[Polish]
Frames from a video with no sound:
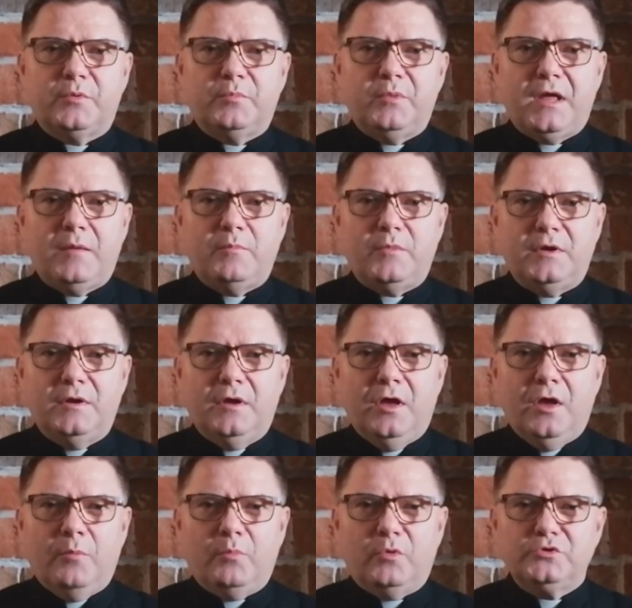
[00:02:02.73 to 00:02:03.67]
problemy.
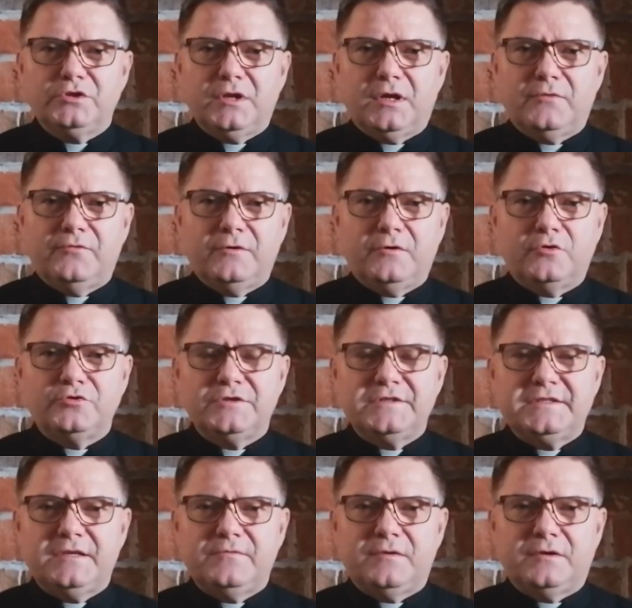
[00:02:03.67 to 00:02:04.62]
Można
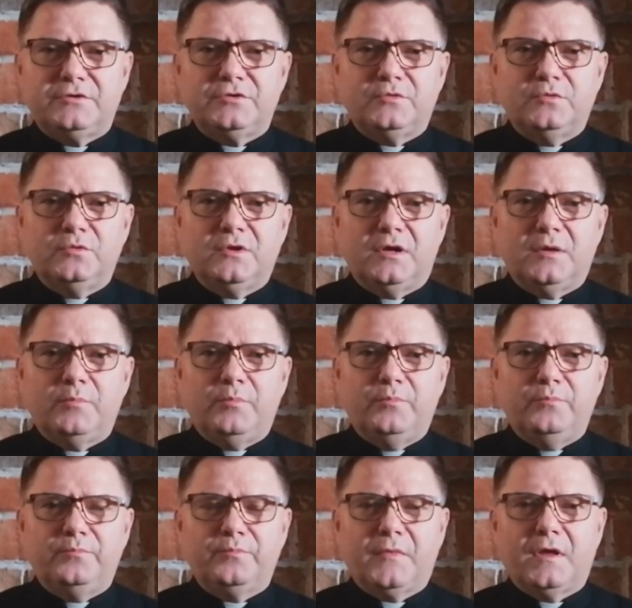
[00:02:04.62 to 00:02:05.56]
wykorzystywać tutaj
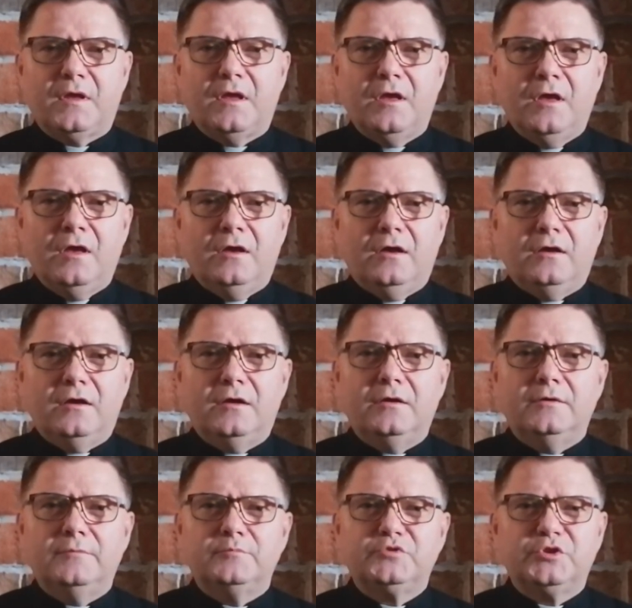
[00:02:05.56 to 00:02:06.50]

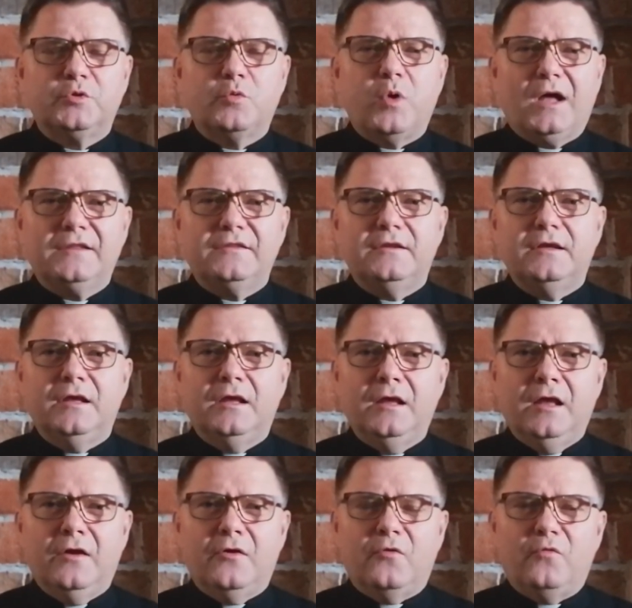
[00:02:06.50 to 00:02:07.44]
mm, y, przykłady
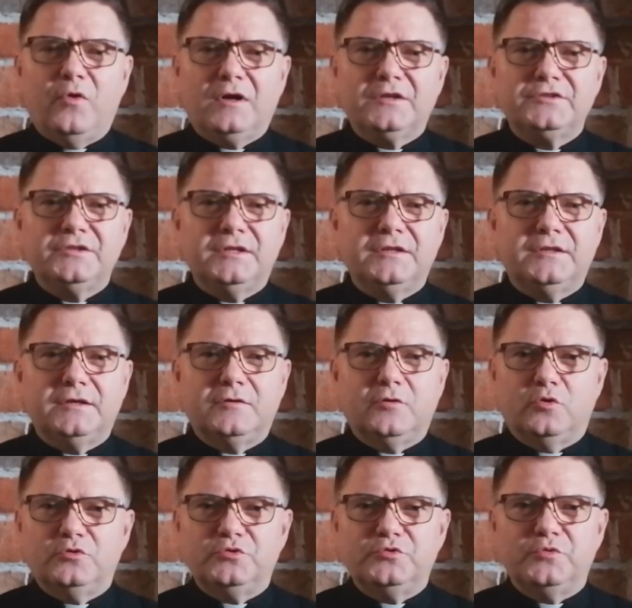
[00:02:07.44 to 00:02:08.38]
właśnie
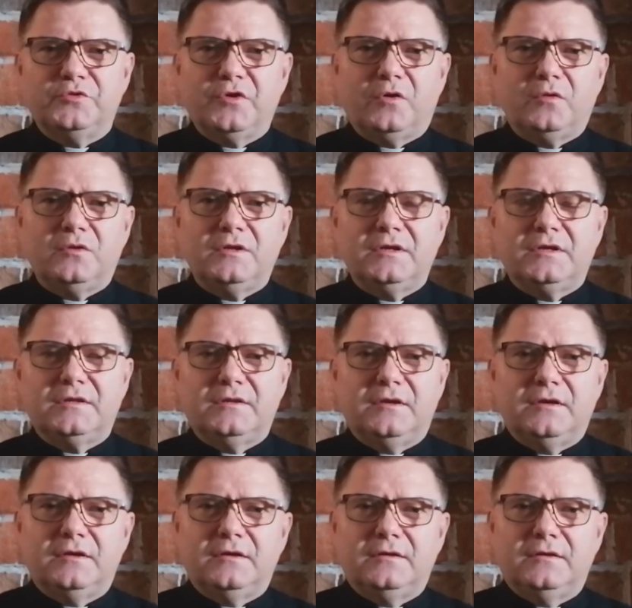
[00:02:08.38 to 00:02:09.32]
tych odrzuconych,
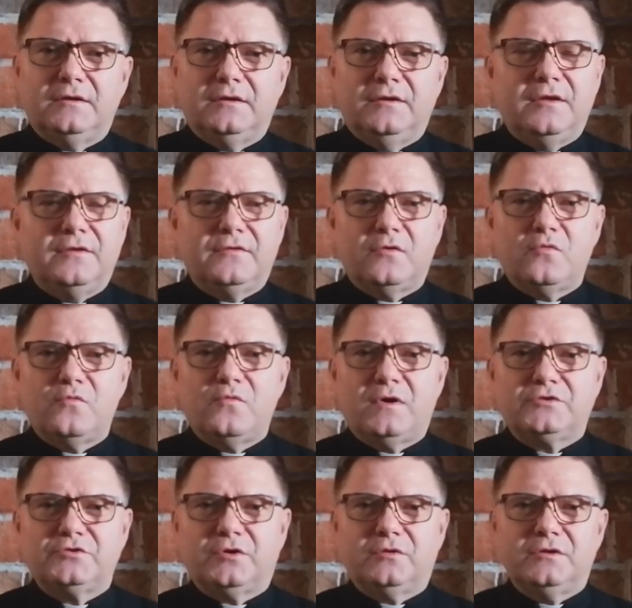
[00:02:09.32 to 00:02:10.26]
tych, tych
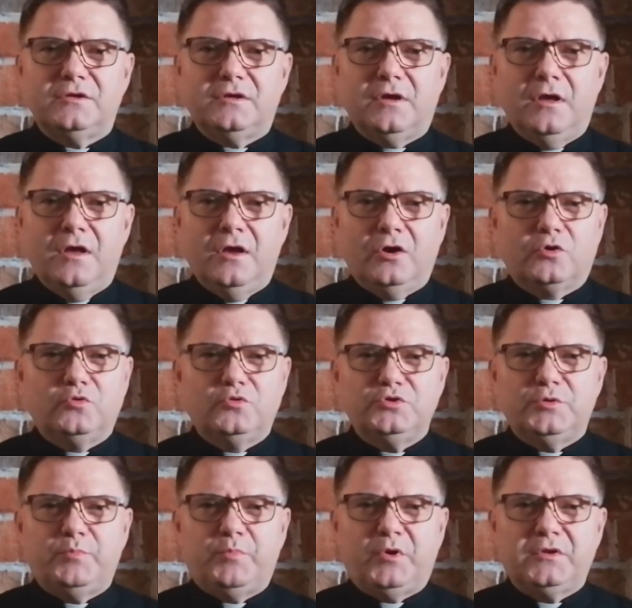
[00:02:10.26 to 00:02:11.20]
niezauważonych,
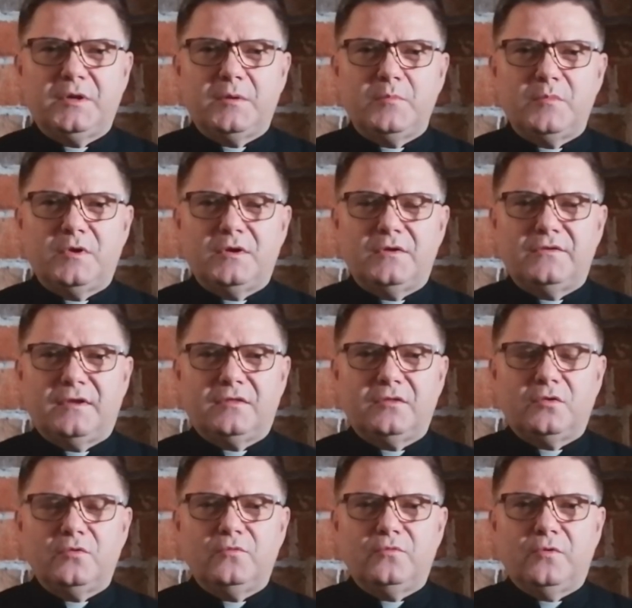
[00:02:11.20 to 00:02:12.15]
którzy potem
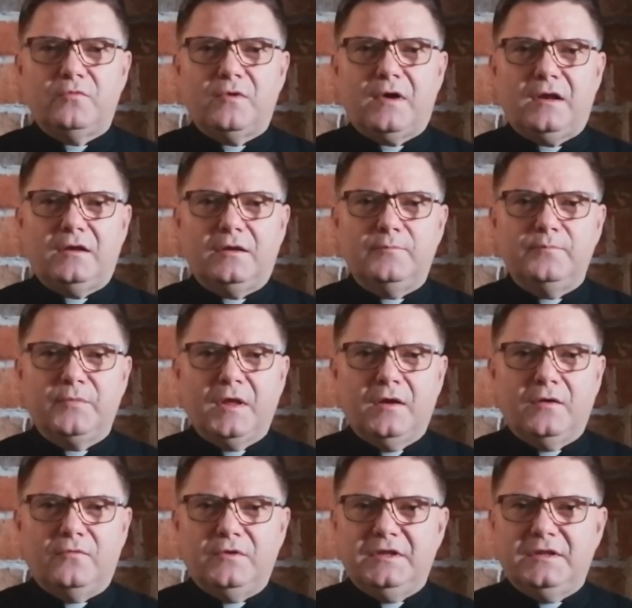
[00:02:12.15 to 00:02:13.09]
zatriumfowali.
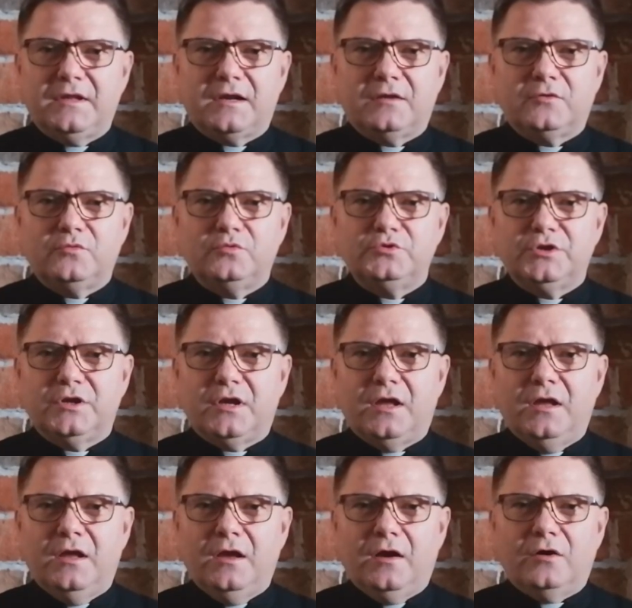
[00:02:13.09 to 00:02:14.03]
W
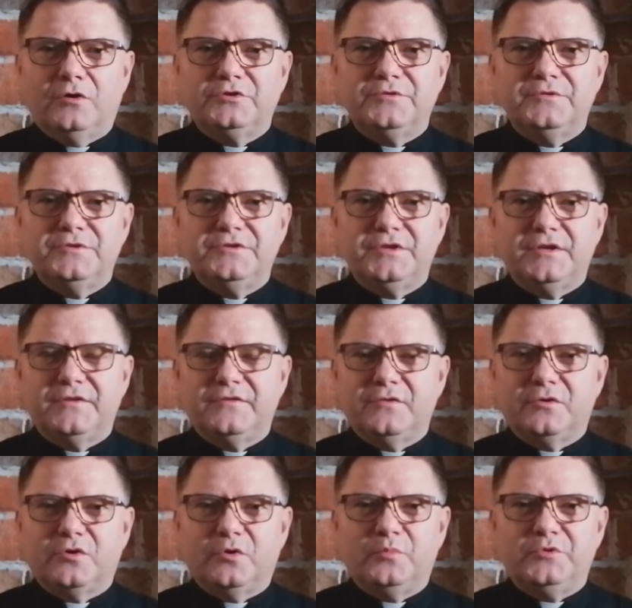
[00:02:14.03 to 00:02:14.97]
literaturze oczywiście
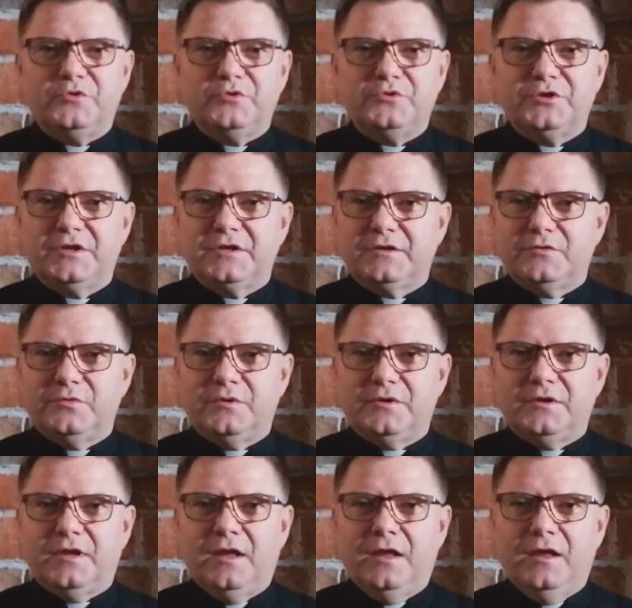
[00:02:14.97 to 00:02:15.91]
jest to Kopciuszek,
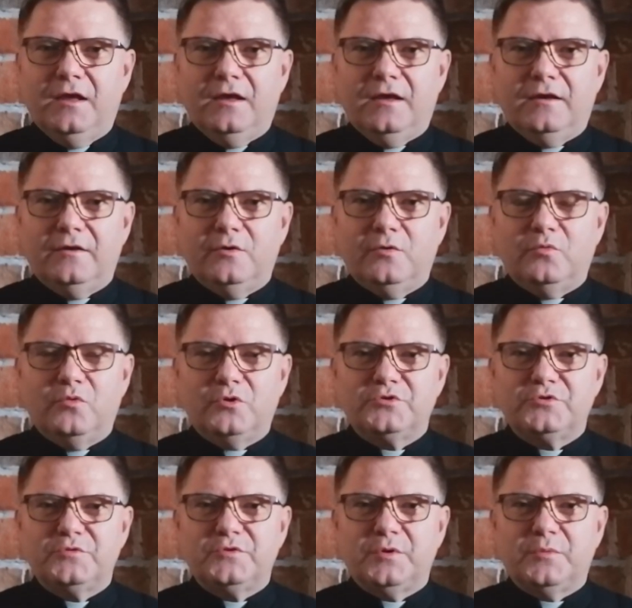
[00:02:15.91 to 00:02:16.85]
który
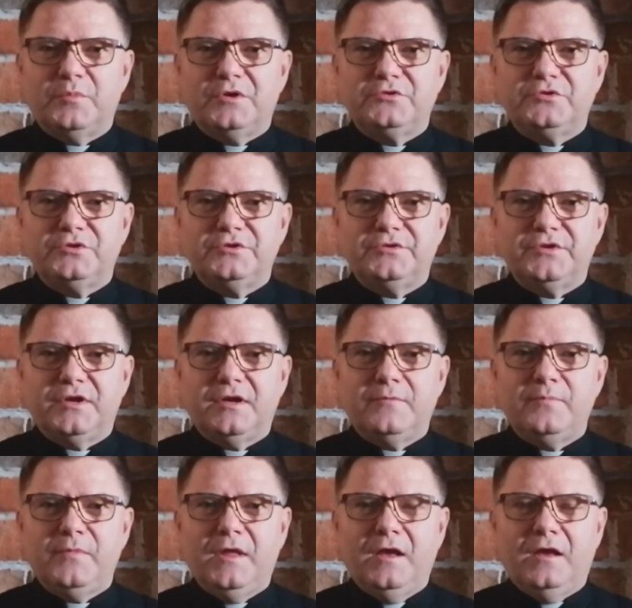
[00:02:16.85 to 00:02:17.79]
ułożył sobie
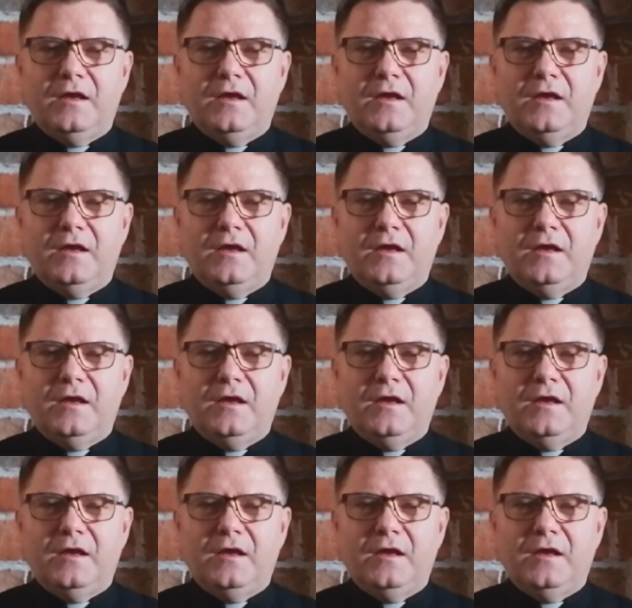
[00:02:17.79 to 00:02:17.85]
życie.